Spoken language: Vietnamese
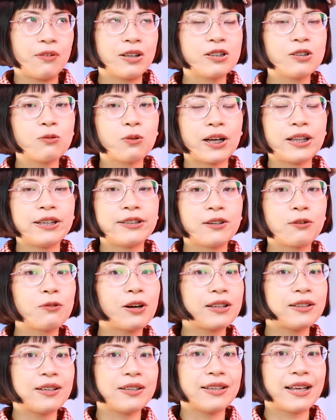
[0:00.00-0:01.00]
về sức khỏe thì trong
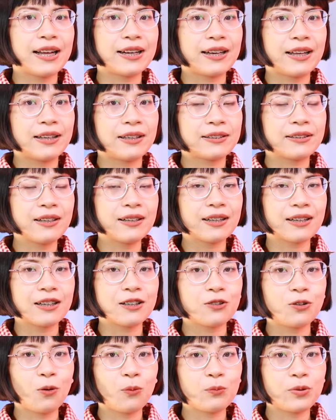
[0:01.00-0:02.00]
khoảng thời gian này tất cả
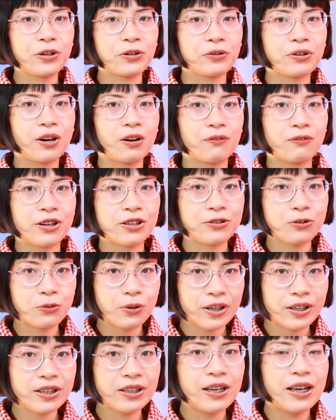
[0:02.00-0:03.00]
các cung đều cần phải chú
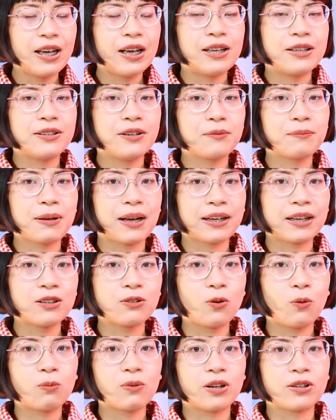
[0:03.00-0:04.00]
ý nhưng mà
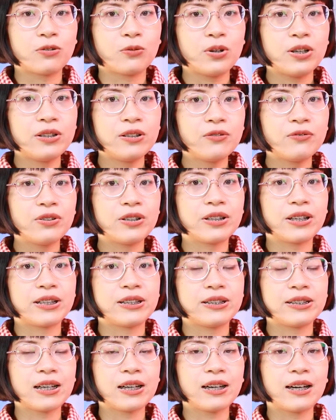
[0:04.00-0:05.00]
cái cung cần chú ý nhất vi
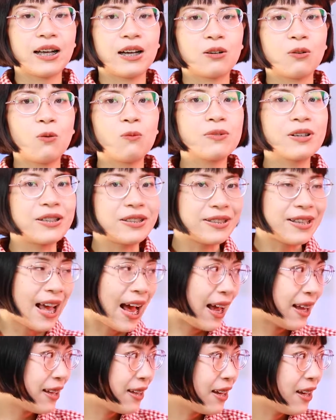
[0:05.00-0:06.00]
nghĩ chắc là cung cự
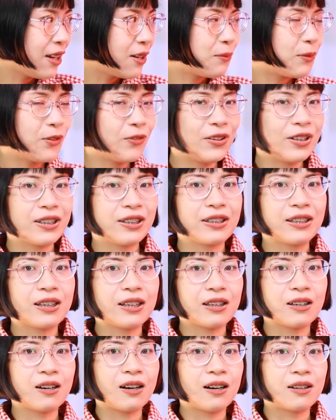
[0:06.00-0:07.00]
giải bởi vì
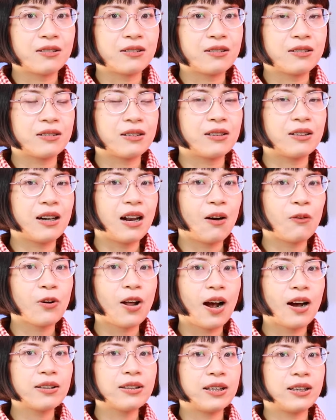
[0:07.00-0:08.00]
uh, đâu
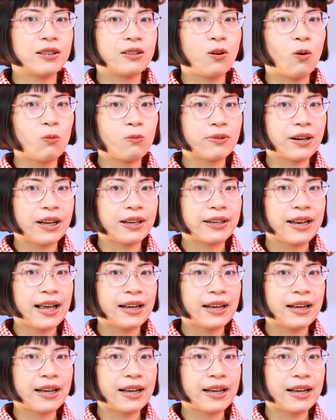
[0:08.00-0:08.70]
đó thì cung này